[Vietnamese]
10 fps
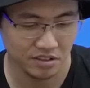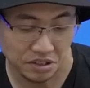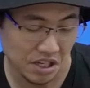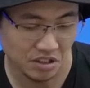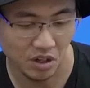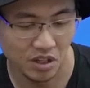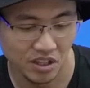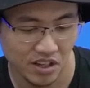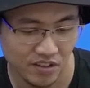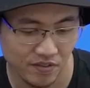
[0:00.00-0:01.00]
dĩ nhiên rồi
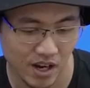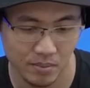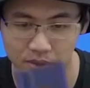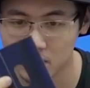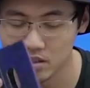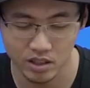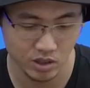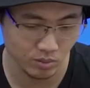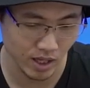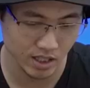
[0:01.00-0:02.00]
và bên
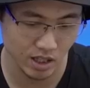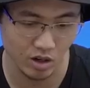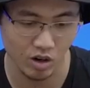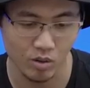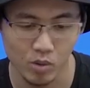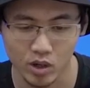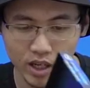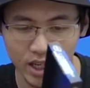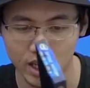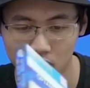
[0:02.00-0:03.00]
dưới chúng ta sẽ có một
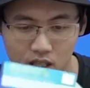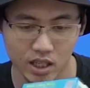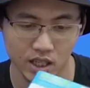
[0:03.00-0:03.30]
cái